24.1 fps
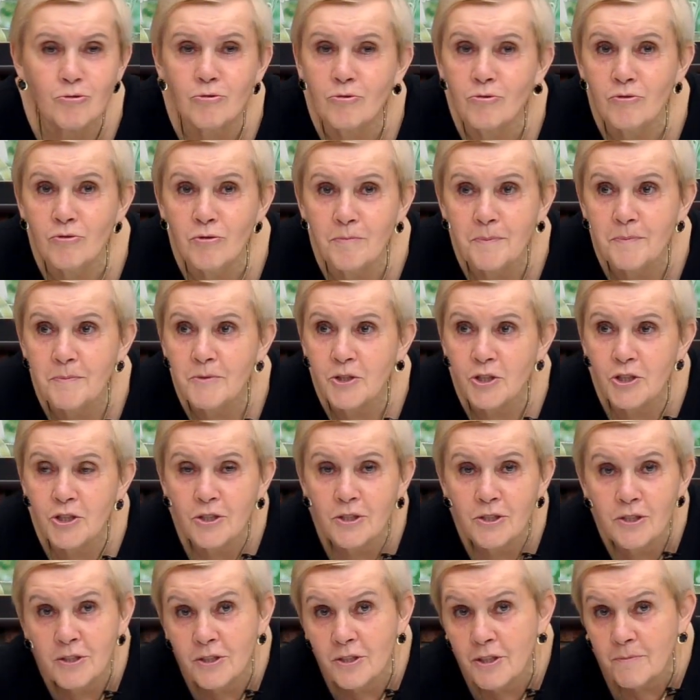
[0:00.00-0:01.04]
Другого
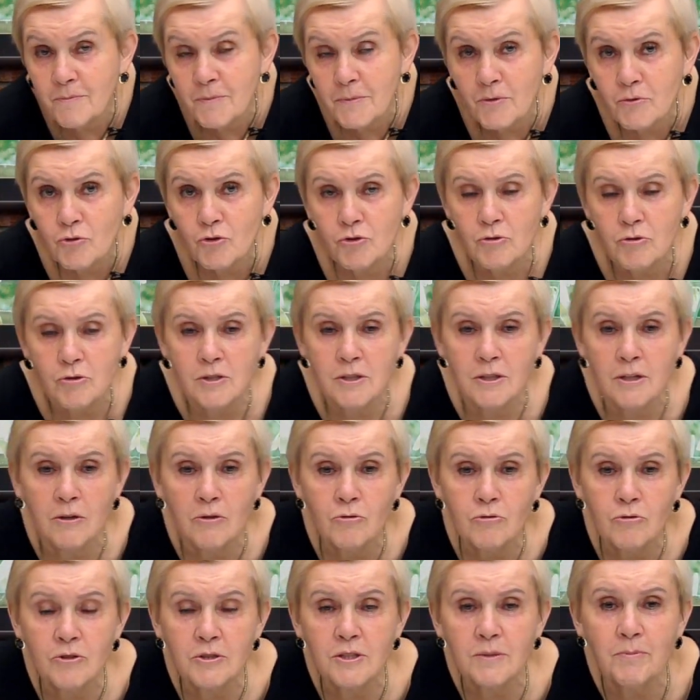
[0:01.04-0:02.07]
помещения нет, потому что все
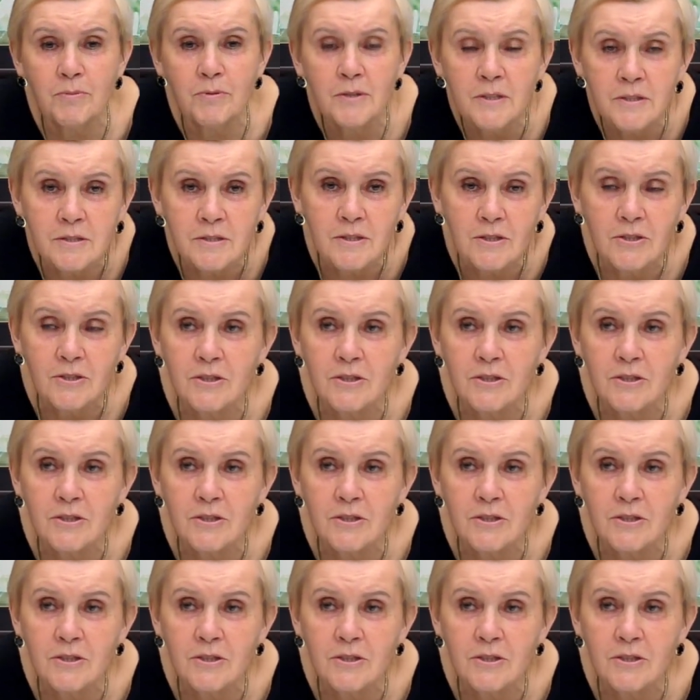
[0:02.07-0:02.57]
остальное теплица,